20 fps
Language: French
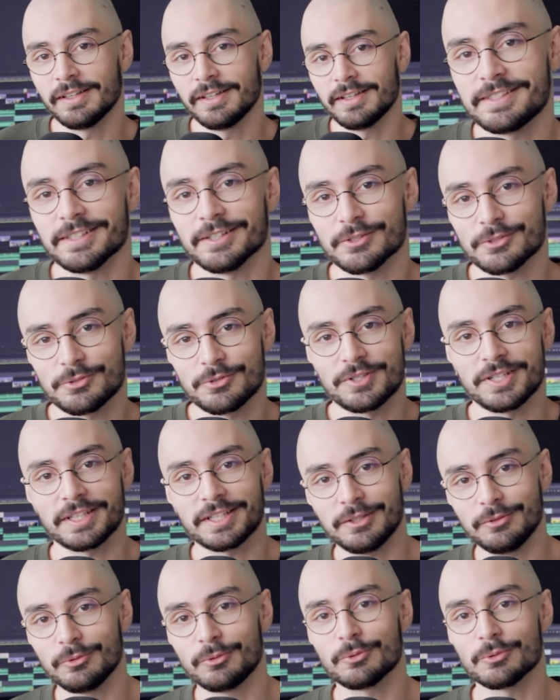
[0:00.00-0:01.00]
C'est un sujet
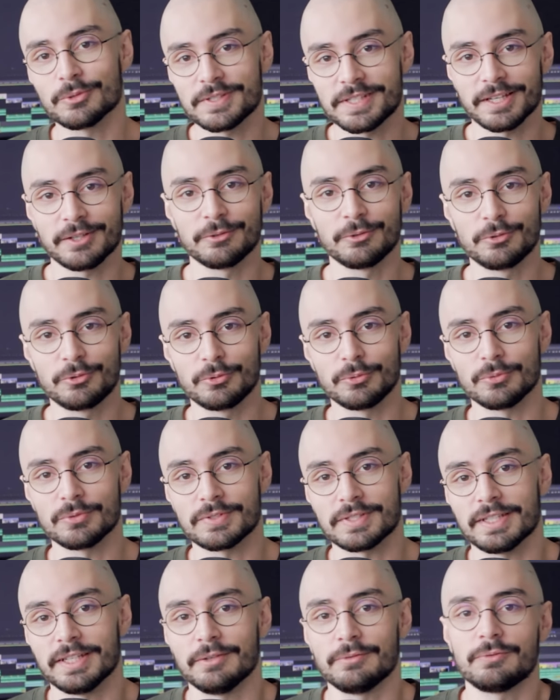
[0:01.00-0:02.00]
qui nous concerne
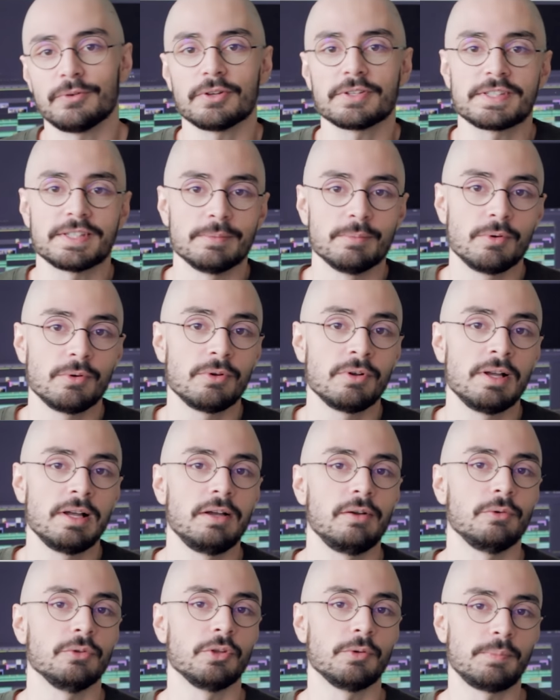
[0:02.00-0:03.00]
tous et forcément
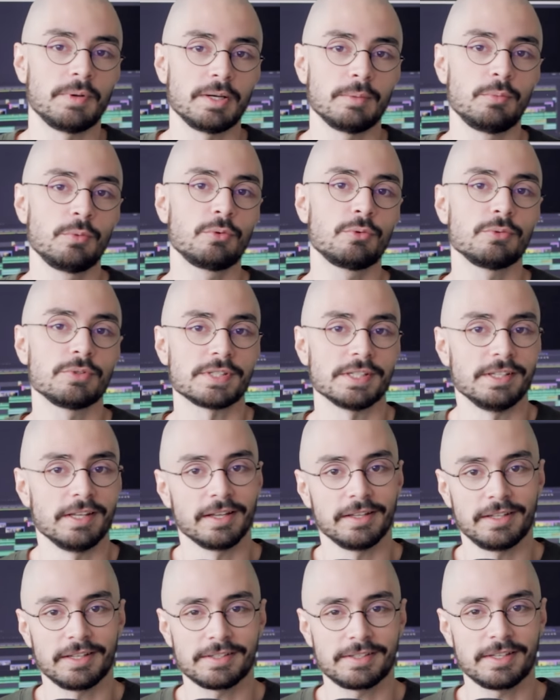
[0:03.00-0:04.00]
on en parle beaucoup ces
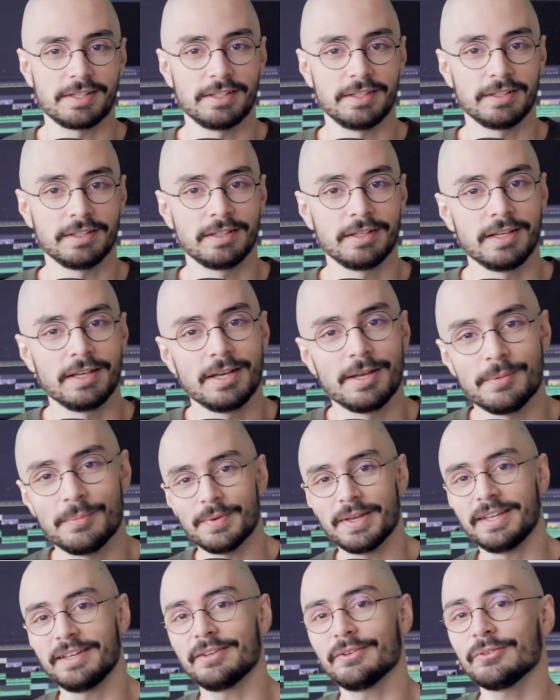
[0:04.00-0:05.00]
dernières années.
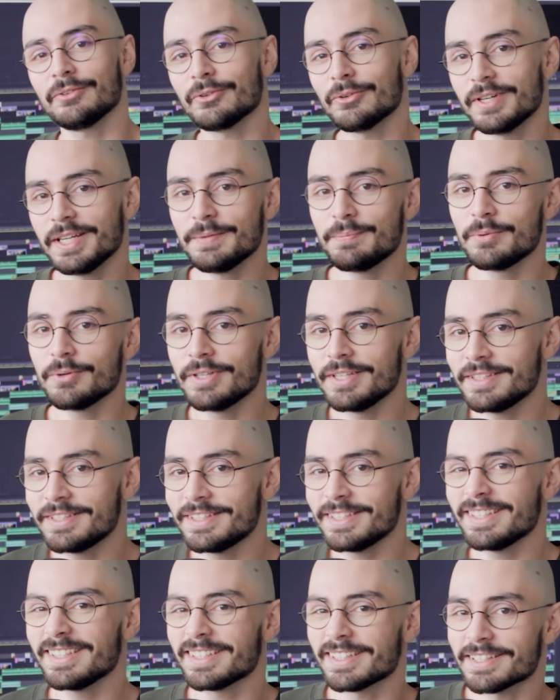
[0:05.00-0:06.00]
Mais entre les
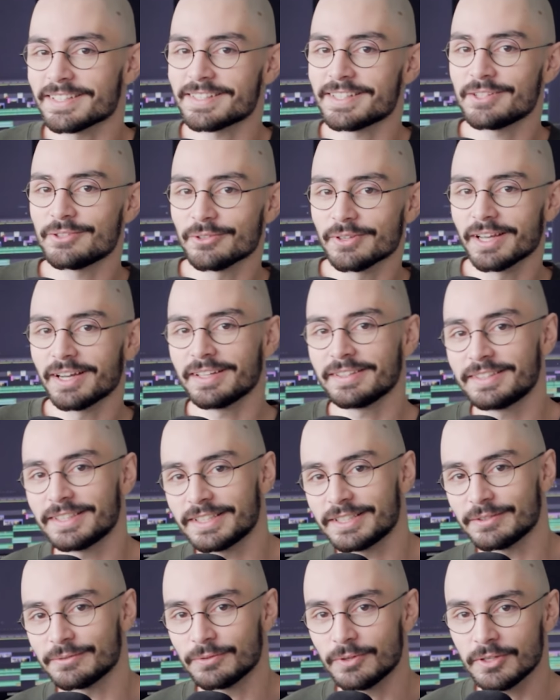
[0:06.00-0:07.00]
politiques qui essayent de
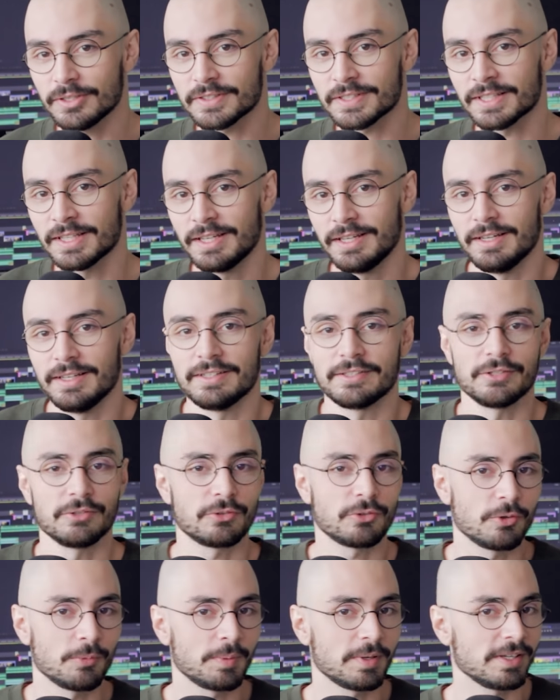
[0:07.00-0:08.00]
gratter des votes, les
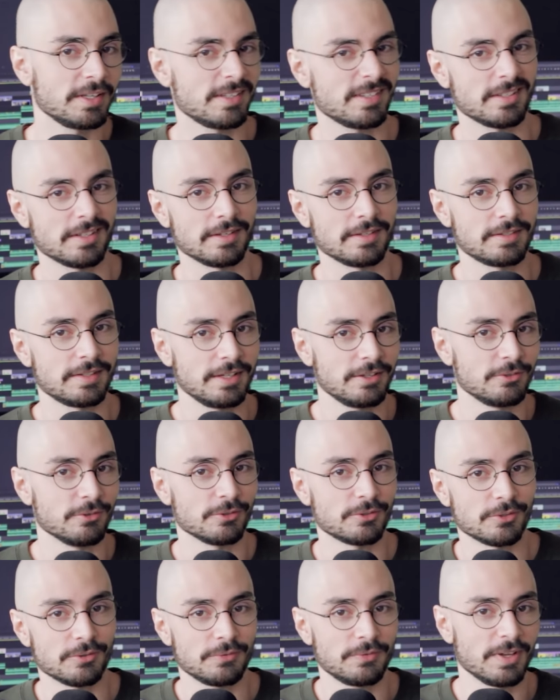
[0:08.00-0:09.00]
entreprises qui essayent
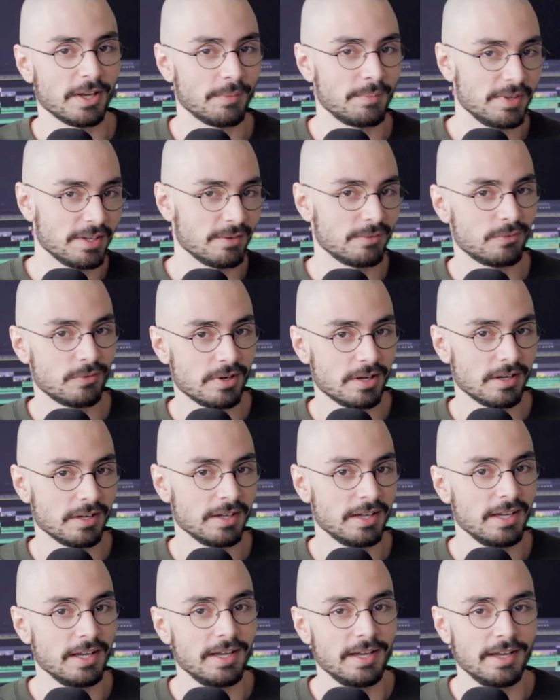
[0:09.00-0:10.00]
de se faire bien voir,